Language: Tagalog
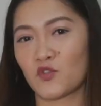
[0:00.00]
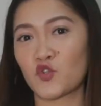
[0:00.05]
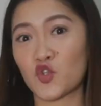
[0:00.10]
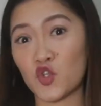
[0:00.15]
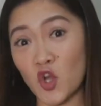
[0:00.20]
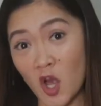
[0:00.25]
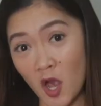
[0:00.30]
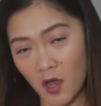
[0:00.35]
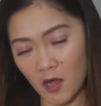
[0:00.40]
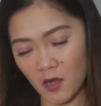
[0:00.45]

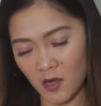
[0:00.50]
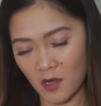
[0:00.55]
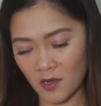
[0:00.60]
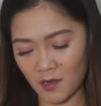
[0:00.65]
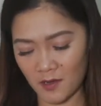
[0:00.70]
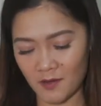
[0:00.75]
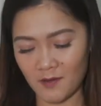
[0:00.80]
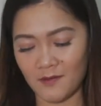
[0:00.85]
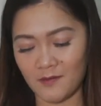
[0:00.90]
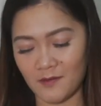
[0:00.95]
Char.
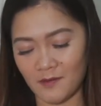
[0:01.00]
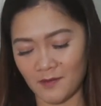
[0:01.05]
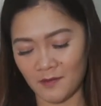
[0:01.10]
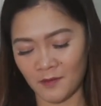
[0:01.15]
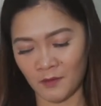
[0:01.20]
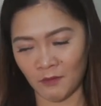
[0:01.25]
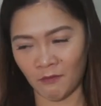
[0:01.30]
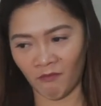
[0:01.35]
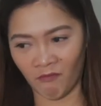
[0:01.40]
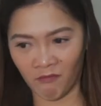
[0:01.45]

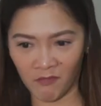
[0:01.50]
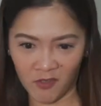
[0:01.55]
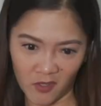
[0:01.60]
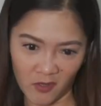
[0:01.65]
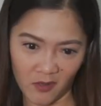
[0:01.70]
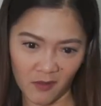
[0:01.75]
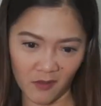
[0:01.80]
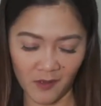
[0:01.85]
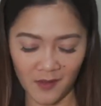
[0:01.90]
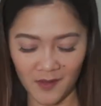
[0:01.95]

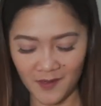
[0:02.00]
Char.